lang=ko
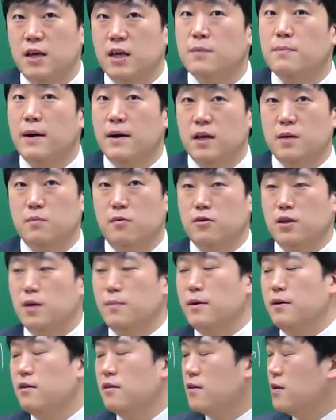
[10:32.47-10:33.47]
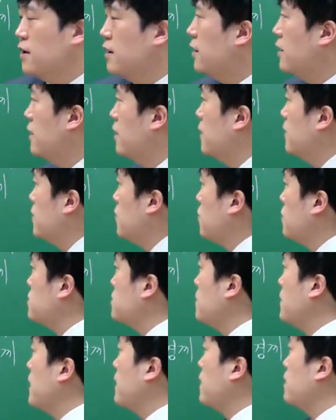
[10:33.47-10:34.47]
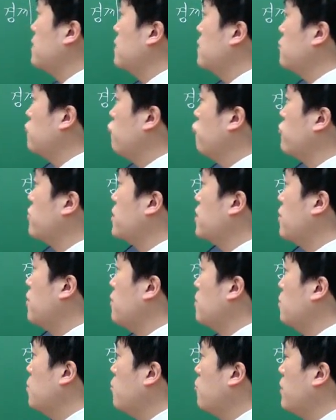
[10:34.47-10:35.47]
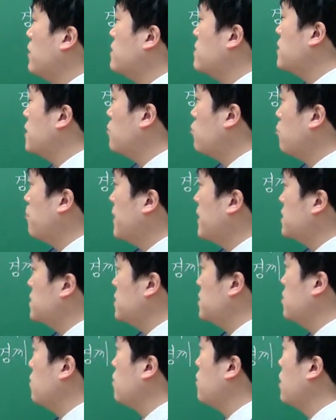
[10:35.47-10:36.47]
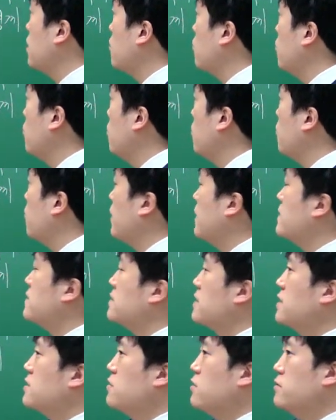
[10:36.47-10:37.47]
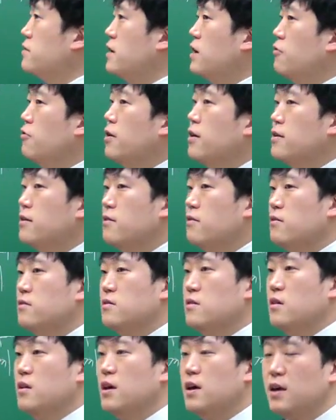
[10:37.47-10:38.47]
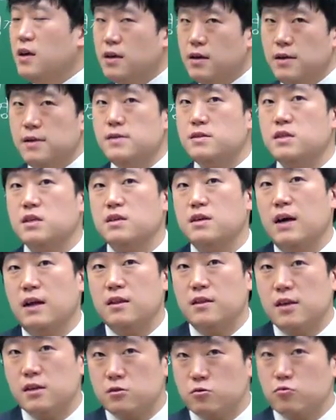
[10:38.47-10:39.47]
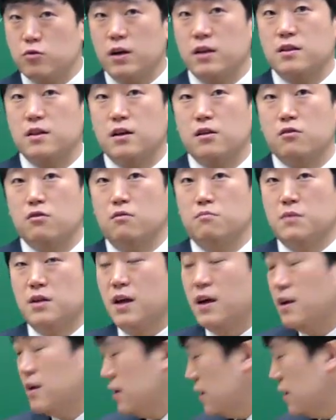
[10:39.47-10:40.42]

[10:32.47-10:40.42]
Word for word: 이 말이 뭐냐면 여기서 말하는 국경, 뭐 관세 동맹 지역하고 관세선이라고 하는 것들이 일치가 안 될 수가 있다는 겁니다.